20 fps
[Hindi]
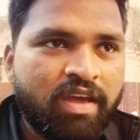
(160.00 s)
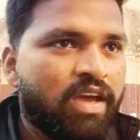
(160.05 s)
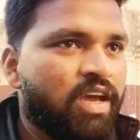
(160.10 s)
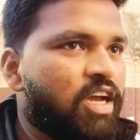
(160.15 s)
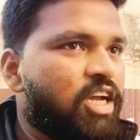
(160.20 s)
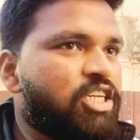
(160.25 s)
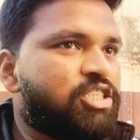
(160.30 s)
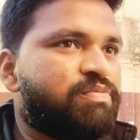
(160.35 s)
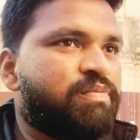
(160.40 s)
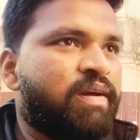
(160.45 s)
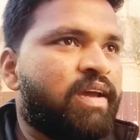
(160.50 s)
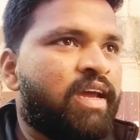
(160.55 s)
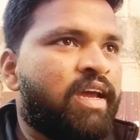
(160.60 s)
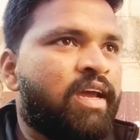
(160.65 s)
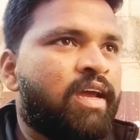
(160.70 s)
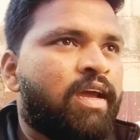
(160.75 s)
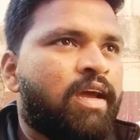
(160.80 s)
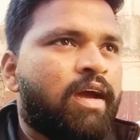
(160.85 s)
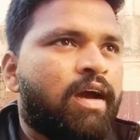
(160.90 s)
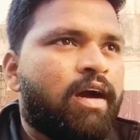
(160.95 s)
इसमें
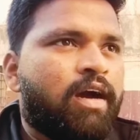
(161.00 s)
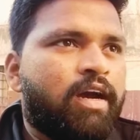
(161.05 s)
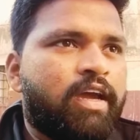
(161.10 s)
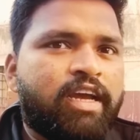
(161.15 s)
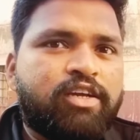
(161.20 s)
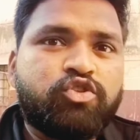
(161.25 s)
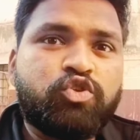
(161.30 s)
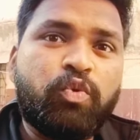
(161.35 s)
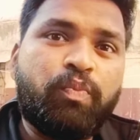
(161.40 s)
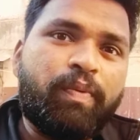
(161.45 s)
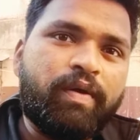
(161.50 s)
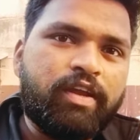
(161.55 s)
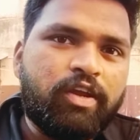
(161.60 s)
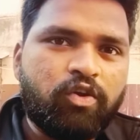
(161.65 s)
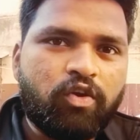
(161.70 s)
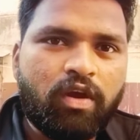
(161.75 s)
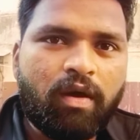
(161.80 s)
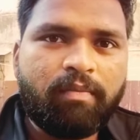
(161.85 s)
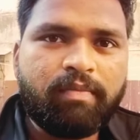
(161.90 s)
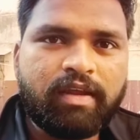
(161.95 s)
एक सुपर
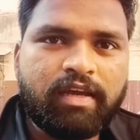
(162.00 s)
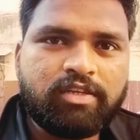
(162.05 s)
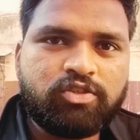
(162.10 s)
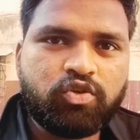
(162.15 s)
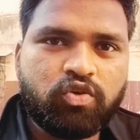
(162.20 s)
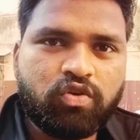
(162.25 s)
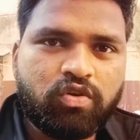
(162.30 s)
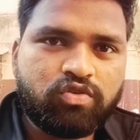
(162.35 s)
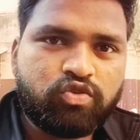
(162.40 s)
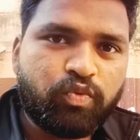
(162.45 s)
हीरो हमने जो